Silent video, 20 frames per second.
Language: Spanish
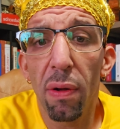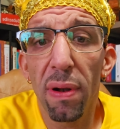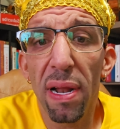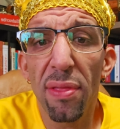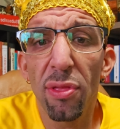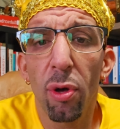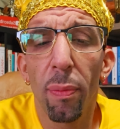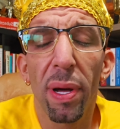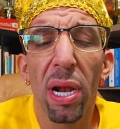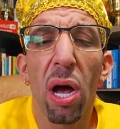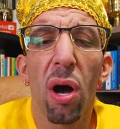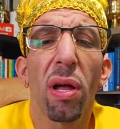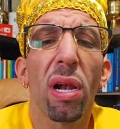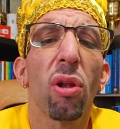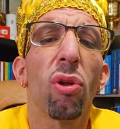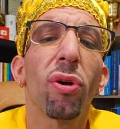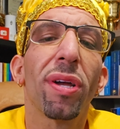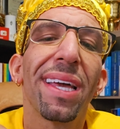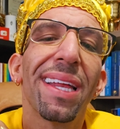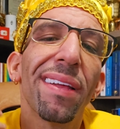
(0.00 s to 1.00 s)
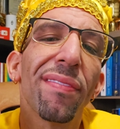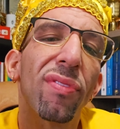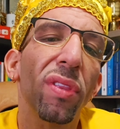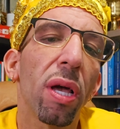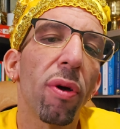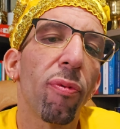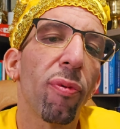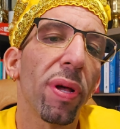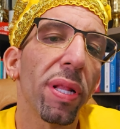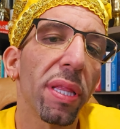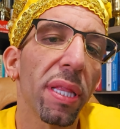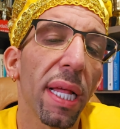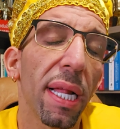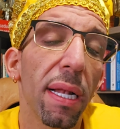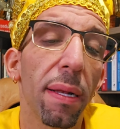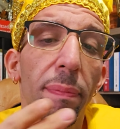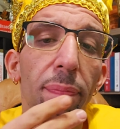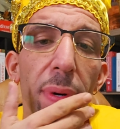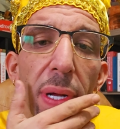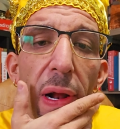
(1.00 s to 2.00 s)
hablando, pero ahora lo quieren
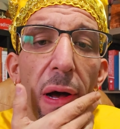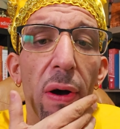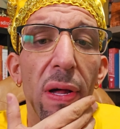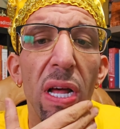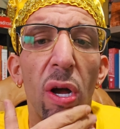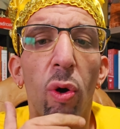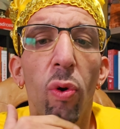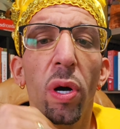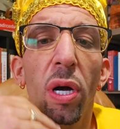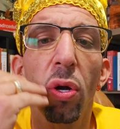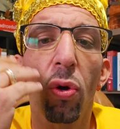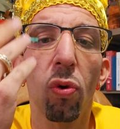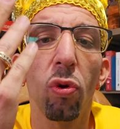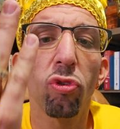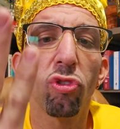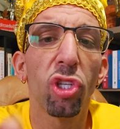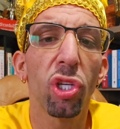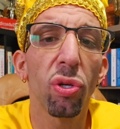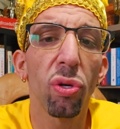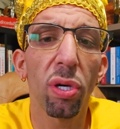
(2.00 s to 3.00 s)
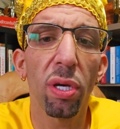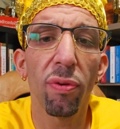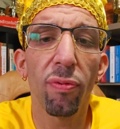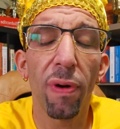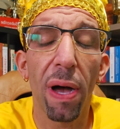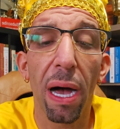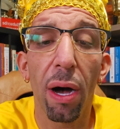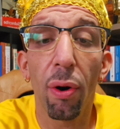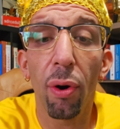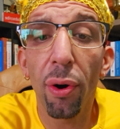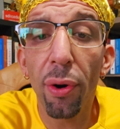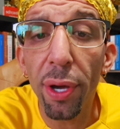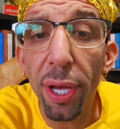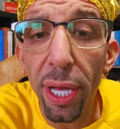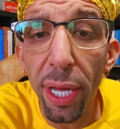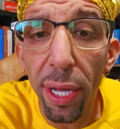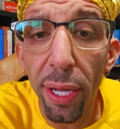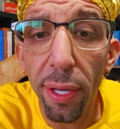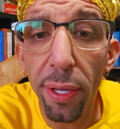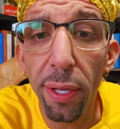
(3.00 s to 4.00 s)
defender, pero ahora con el cuchillo de IFA.
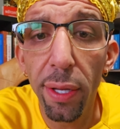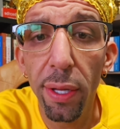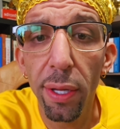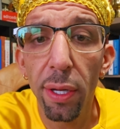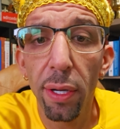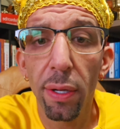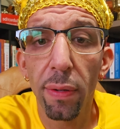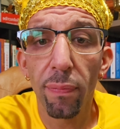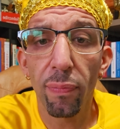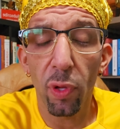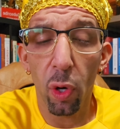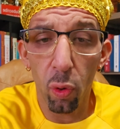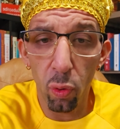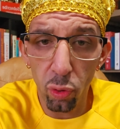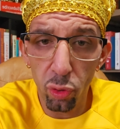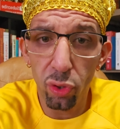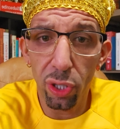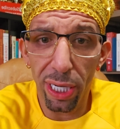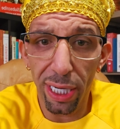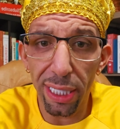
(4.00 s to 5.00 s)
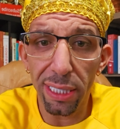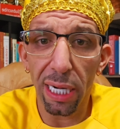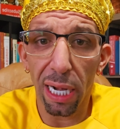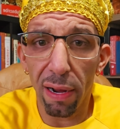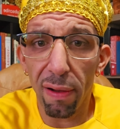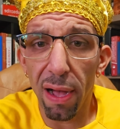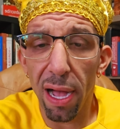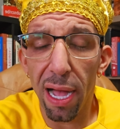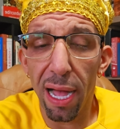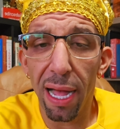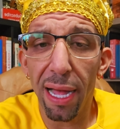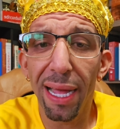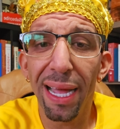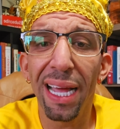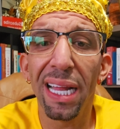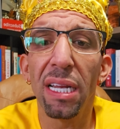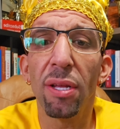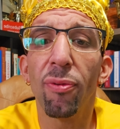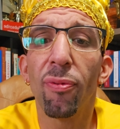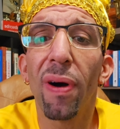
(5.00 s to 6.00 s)
Oye, usted que trabaja,
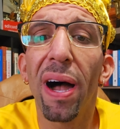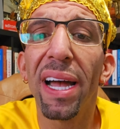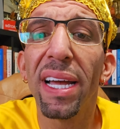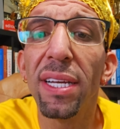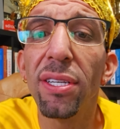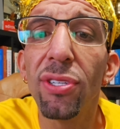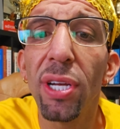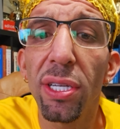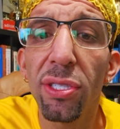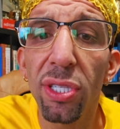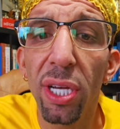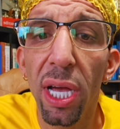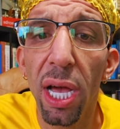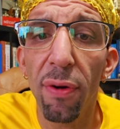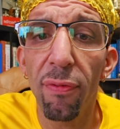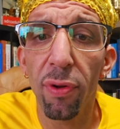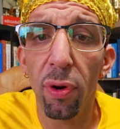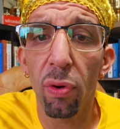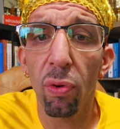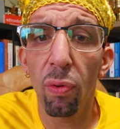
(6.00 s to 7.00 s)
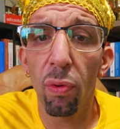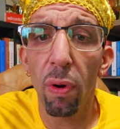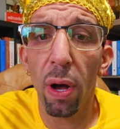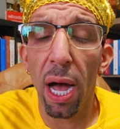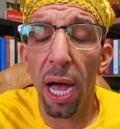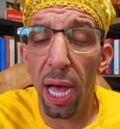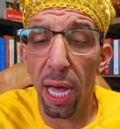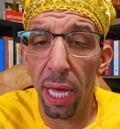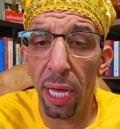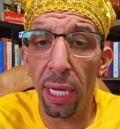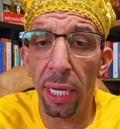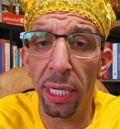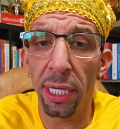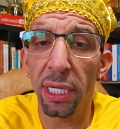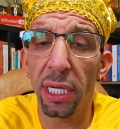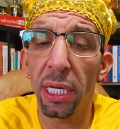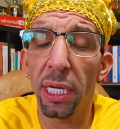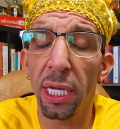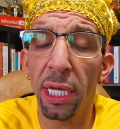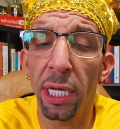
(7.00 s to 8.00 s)
el IFA Cheche... Afro, ah,
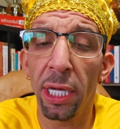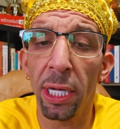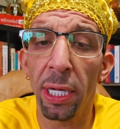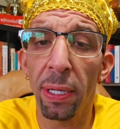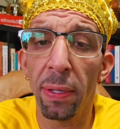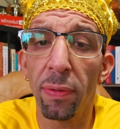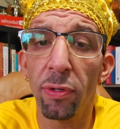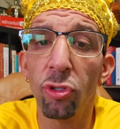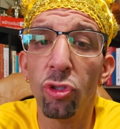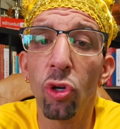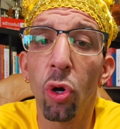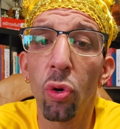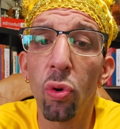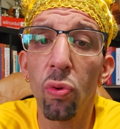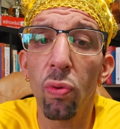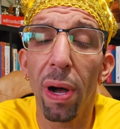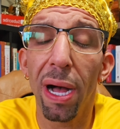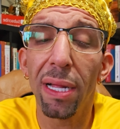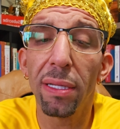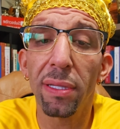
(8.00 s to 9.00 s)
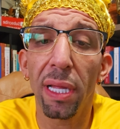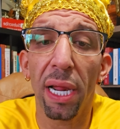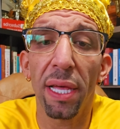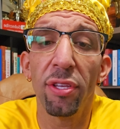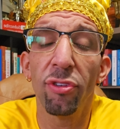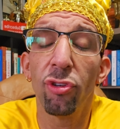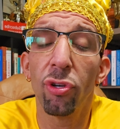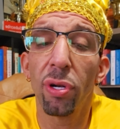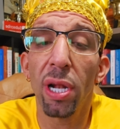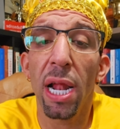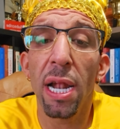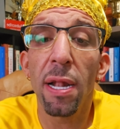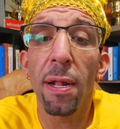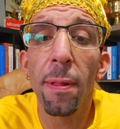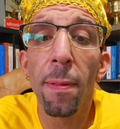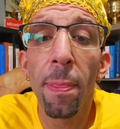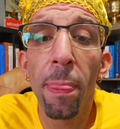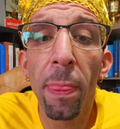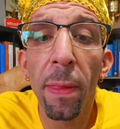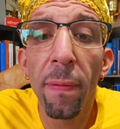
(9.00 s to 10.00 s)
eh, Yoruba, tradicional,
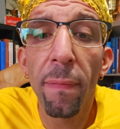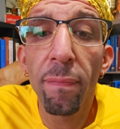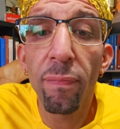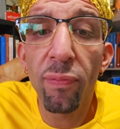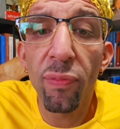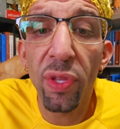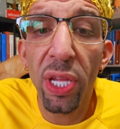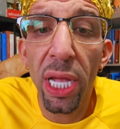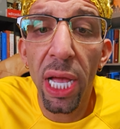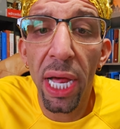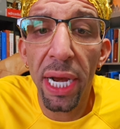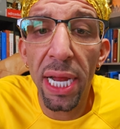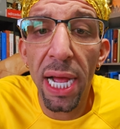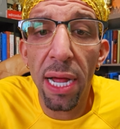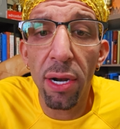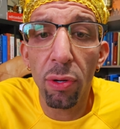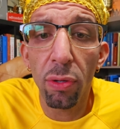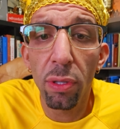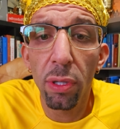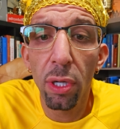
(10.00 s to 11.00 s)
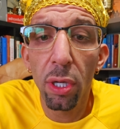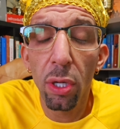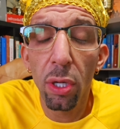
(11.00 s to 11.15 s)
nigeriano,